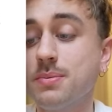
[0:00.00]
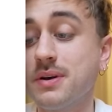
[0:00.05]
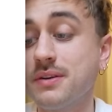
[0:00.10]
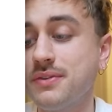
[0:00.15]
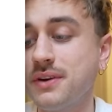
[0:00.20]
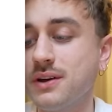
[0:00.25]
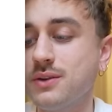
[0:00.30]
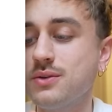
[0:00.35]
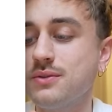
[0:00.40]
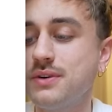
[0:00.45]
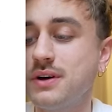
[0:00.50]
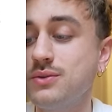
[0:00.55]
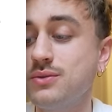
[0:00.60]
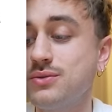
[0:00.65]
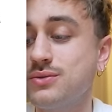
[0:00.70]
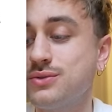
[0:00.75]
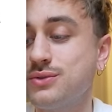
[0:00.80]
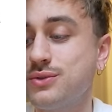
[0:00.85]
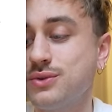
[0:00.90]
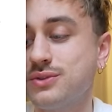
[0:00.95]
préféré de
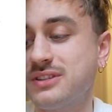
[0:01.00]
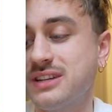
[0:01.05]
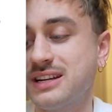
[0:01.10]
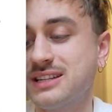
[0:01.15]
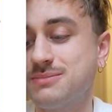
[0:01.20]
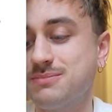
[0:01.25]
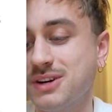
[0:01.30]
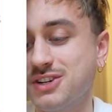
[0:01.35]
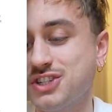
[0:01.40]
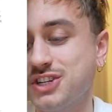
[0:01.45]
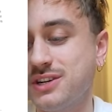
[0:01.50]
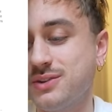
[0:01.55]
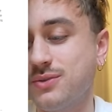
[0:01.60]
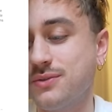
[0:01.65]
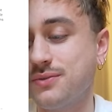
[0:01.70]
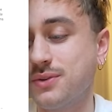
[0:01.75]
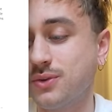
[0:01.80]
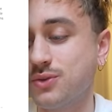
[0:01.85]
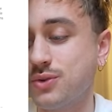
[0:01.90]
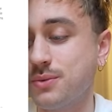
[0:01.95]
Valouz, deux steaks mâchés de
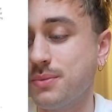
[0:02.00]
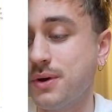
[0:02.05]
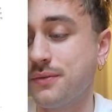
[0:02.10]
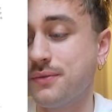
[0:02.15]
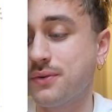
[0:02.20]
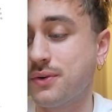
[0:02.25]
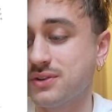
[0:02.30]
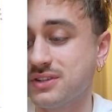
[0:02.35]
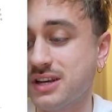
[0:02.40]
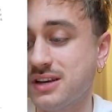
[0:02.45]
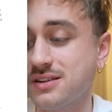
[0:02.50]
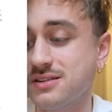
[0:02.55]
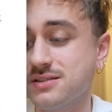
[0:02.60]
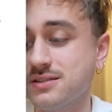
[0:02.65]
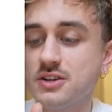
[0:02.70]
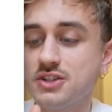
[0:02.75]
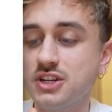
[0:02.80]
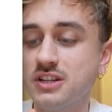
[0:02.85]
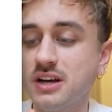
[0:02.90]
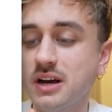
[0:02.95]
viande de bœuf française,
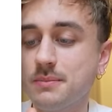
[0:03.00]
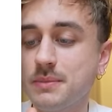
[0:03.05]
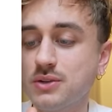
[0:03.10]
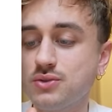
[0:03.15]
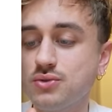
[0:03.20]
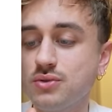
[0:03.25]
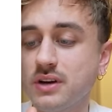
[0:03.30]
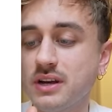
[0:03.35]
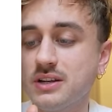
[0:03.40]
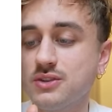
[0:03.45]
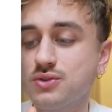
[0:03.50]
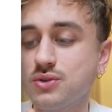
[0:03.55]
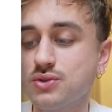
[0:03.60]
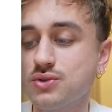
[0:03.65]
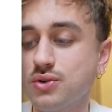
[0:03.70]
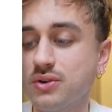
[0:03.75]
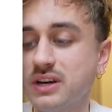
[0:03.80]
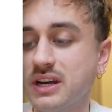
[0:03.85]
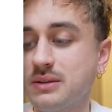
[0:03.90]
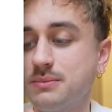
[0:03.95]
cheddar maturé, sauce
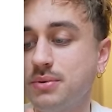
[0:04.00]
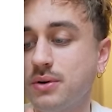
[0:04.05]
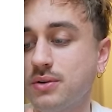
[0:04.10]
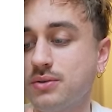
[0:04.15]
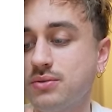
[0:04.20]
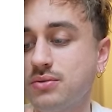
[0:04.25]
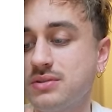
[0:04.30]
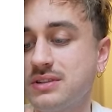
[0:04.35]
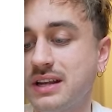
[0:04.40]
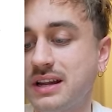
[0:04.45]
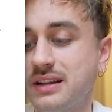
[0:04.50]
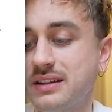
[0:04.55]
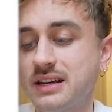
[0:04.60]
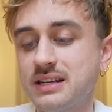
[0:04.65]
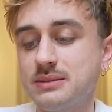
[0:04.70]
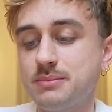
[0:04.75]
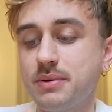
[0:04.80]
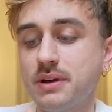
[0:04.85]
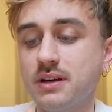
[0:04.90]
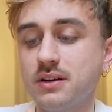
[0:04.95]
secrète Burgouze, salade
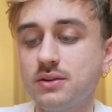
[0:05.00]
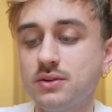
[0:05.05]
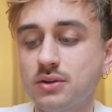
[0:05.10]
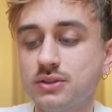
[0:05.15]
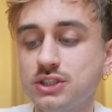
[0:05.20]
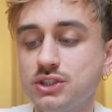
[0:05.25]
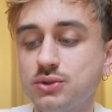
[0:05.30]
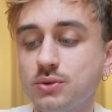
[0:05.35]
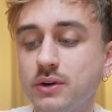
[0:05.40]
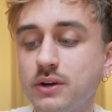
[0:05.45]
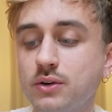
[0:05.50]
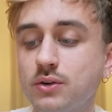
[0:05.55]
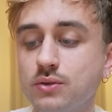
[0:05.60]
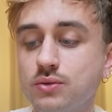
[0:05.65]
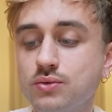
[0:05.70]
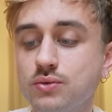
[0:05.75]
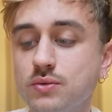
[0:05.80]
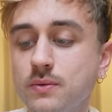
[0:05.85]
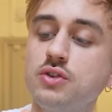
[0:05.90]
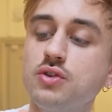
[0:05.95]
iceberg, cornichon à
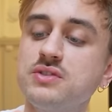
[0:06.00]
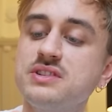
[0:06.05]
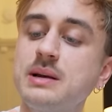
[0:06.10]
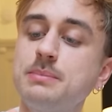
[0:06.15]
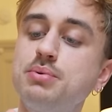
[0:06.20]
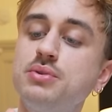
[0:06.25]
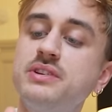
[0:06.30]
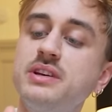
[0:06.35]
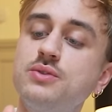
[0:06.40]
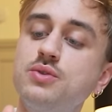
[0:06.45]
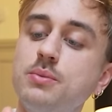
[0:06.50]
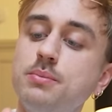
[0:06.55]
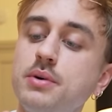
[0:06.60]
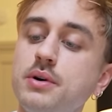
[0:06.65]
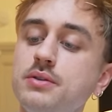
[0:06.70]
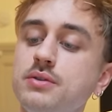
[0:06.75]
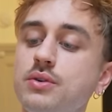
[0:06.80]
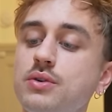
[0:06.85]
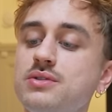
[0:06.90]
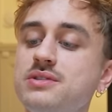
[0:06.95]
gredou. dans un potato
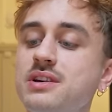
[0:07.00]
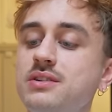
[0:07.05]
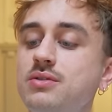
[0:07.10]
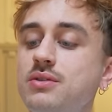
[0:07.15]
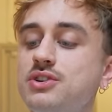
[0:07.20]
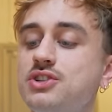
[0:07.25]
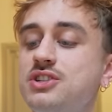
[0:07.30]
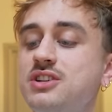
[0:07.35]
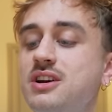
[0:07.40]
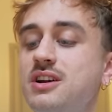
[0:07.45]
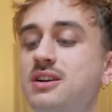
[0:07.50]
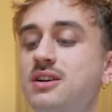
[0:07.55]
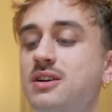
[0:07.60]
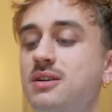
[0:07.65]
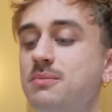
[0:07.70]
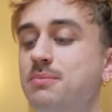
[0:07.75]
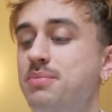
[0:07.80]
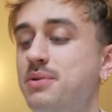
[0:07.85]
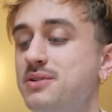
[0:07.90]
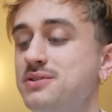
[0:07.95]
bun, recette originale,
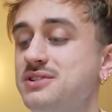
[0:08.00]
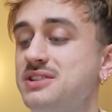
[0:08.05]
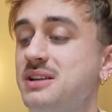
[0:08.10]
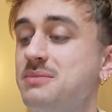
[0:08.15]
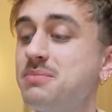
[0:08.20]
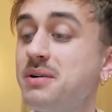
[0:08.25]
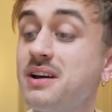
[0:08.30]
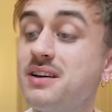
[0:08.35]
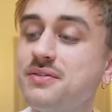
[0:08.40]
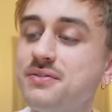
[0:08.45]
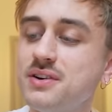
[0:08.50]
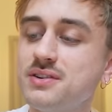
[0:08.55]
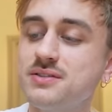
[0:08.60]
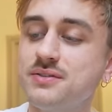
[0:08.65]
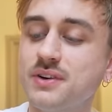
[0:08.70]
buns and breakfast